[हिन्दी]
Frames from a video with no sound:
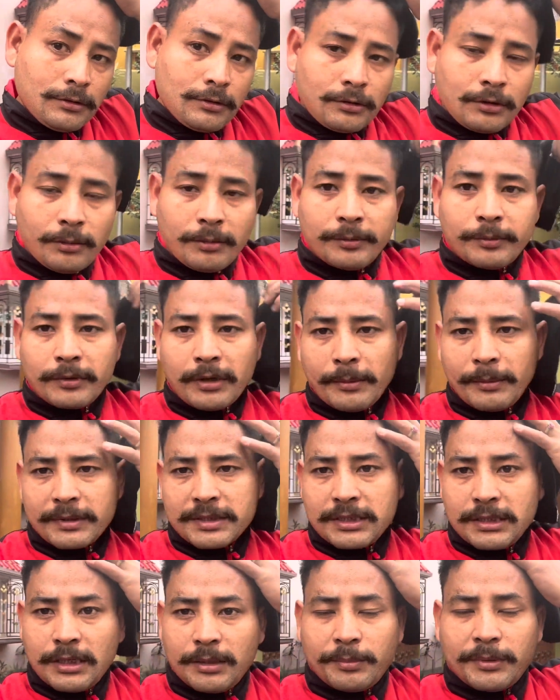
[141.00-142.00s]
तो अभी पूरा
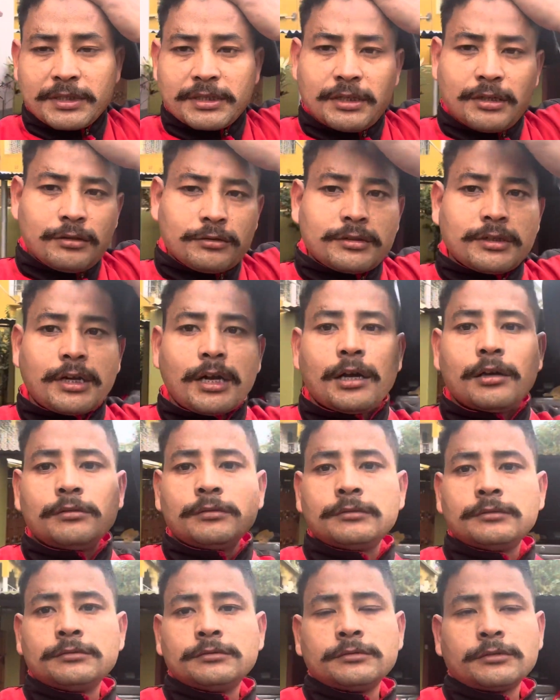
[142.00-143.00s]
पसीना पसीना हो चुका हूँ
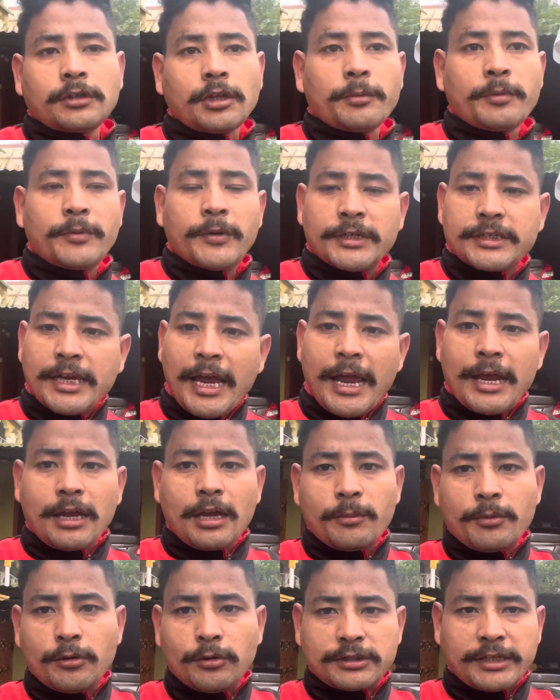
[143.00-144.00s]
तो अभी फिर जाएंगे
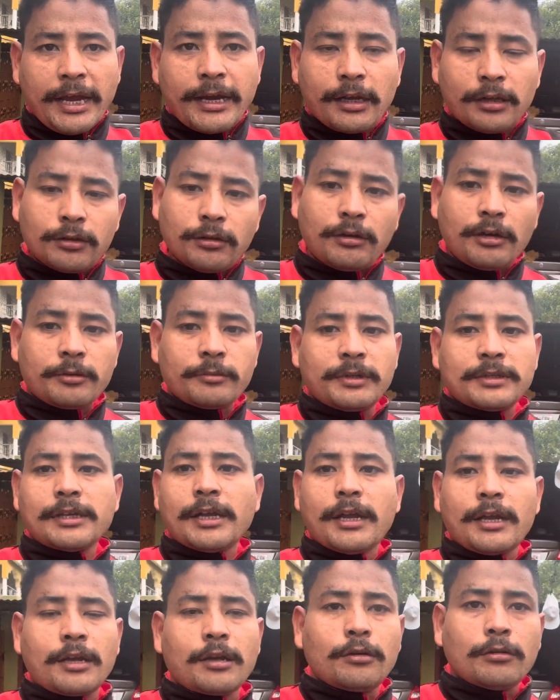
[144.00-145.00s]
अभी वो साइकिल दुकान में
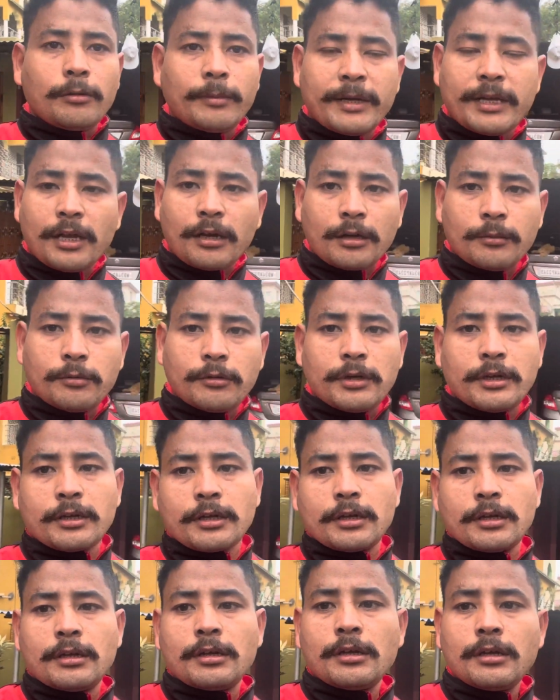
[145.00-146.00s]
जाएंगे वो भैया को बोलेंगे